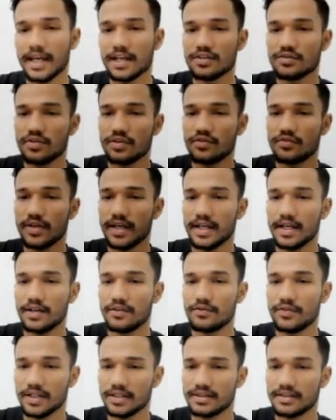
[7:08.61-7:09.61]
एक्चुअल वेरे
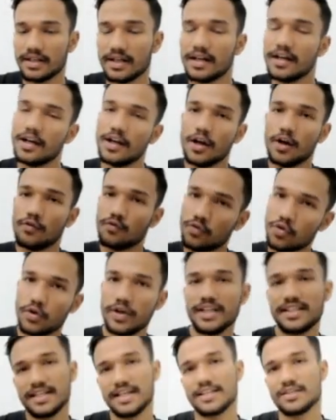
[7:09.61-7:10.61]
वन था वो
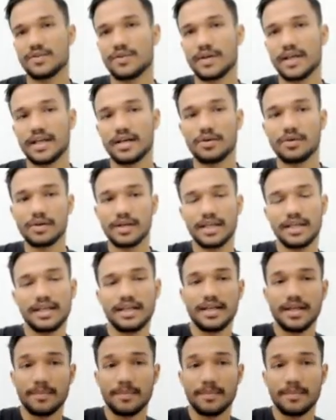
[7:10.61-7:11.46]
ही चेंज हो गया ओके